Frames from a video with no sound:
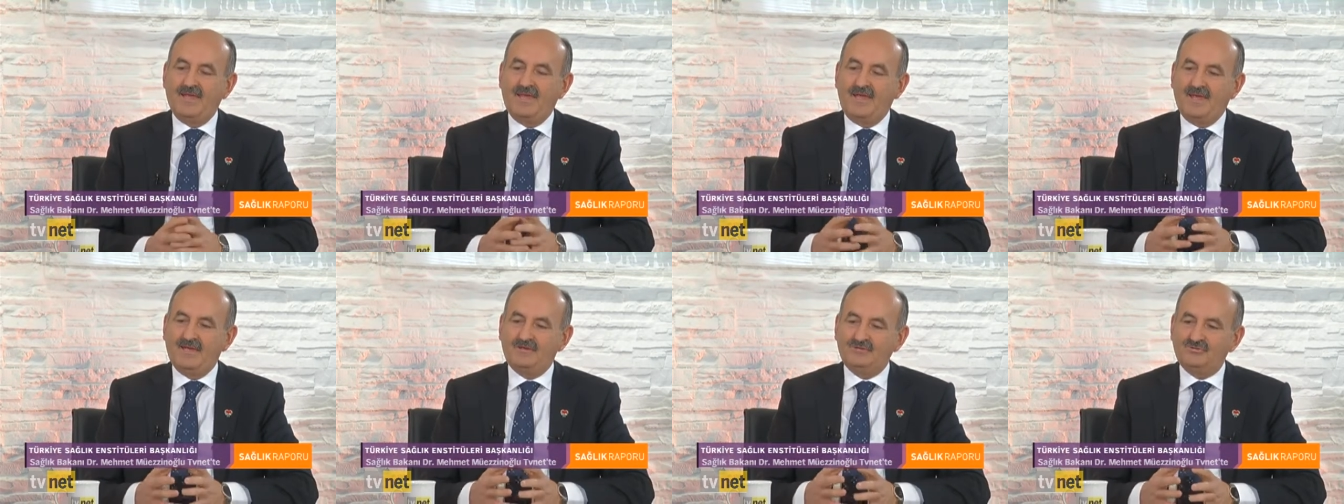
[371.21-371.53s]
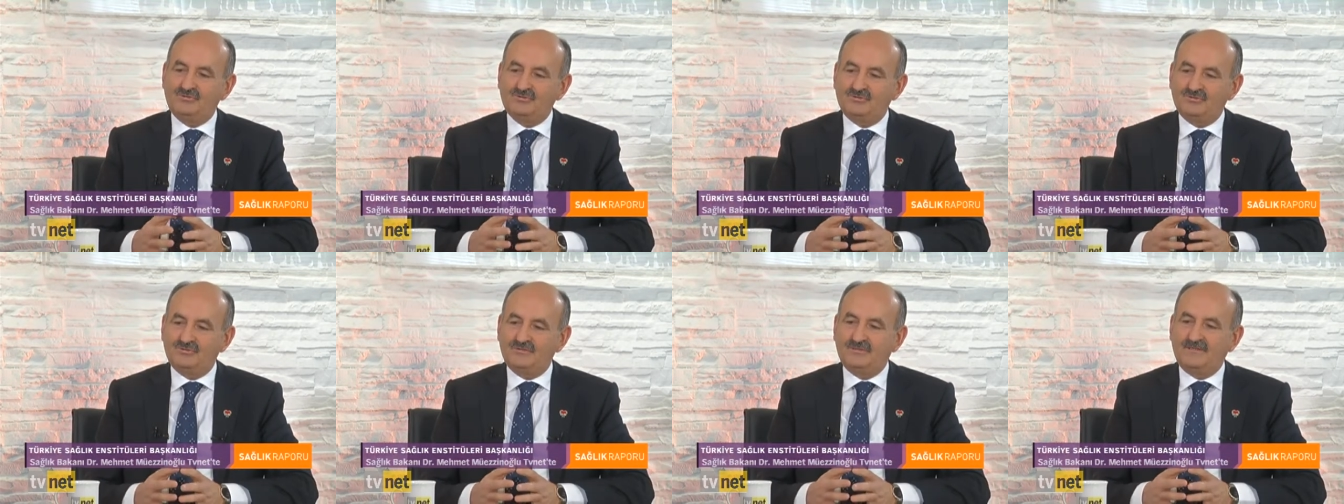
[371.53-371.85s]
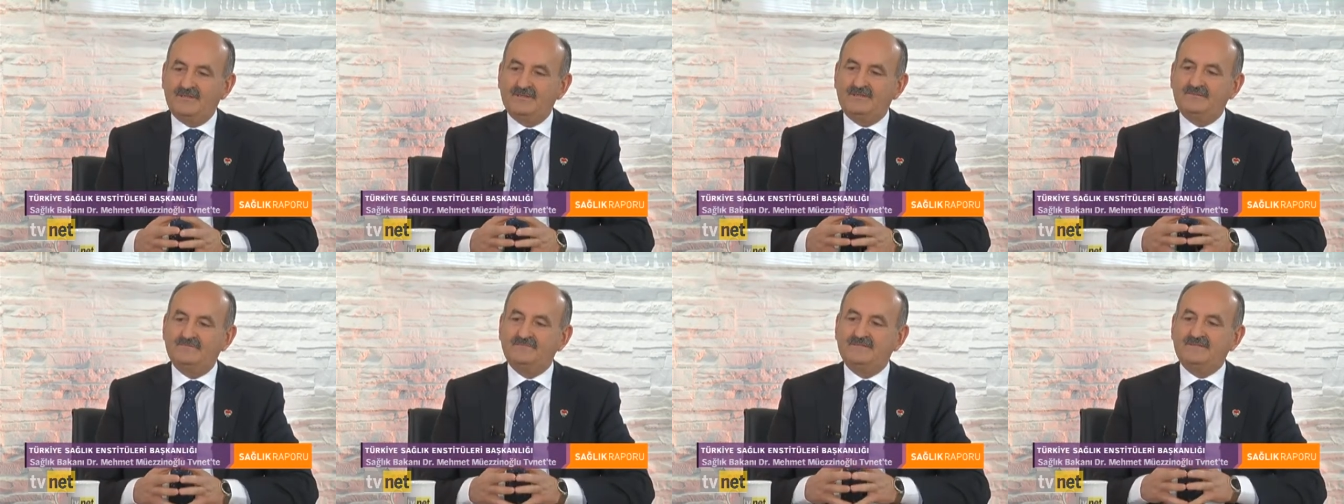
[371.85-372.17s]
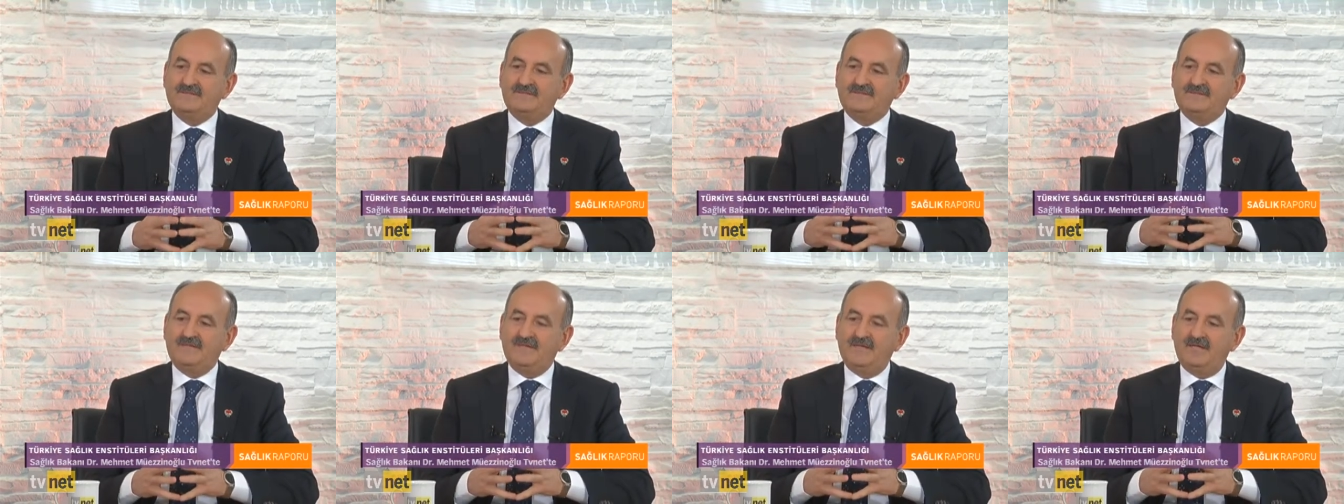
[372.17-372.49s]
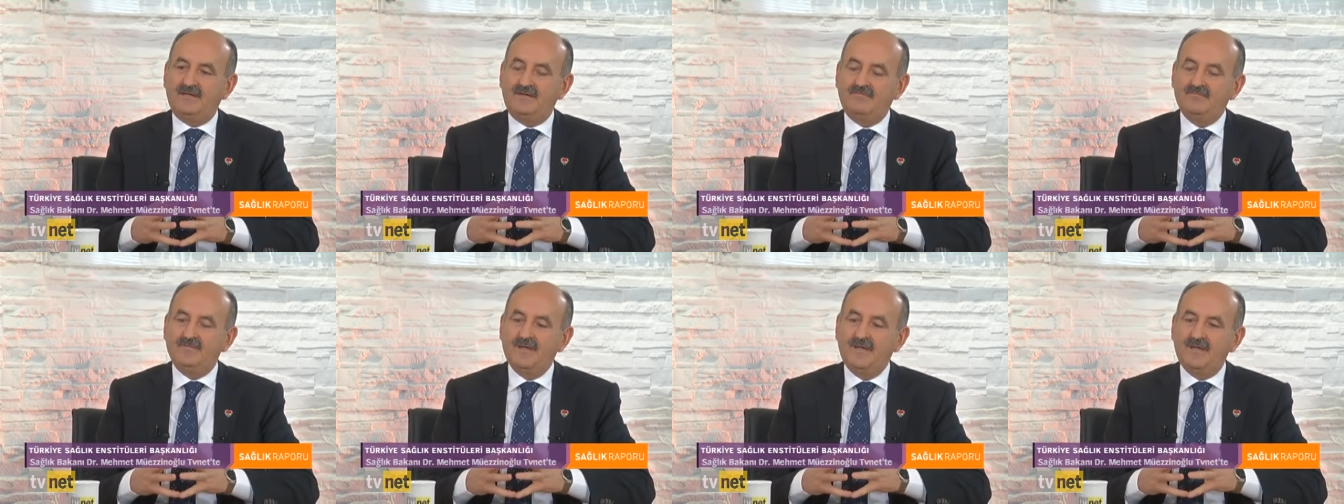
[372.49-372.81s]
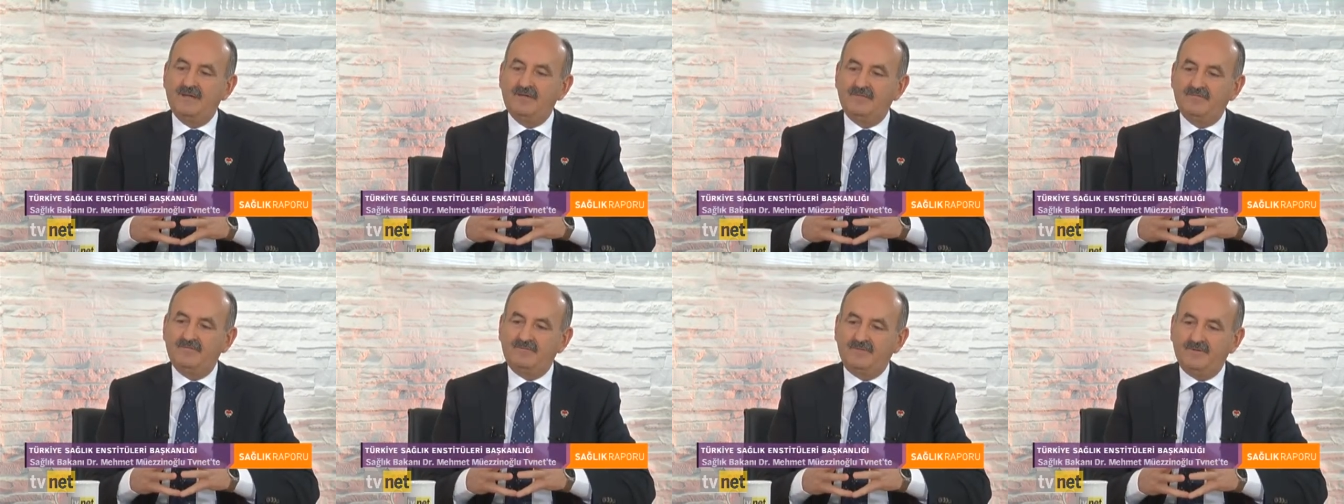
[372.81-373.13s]
Enstitülerimizde
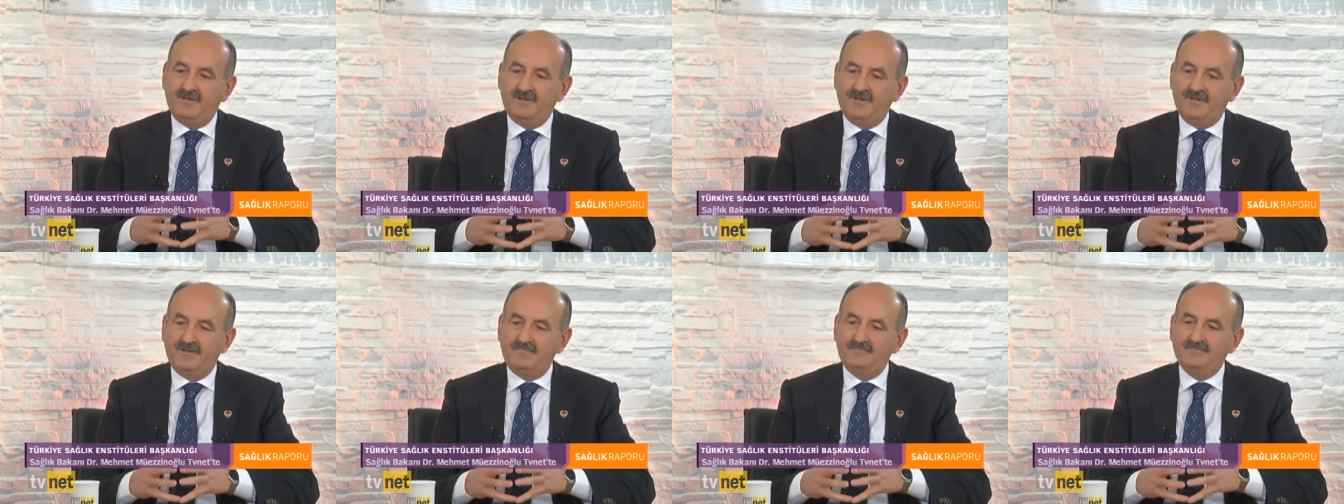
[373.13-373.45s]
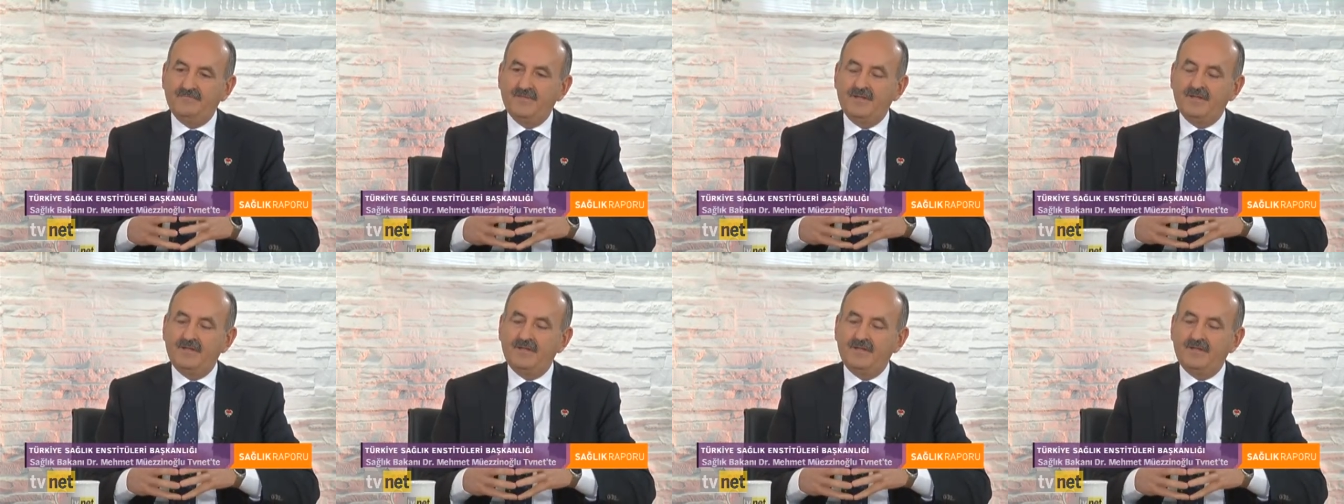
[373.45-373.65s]
ve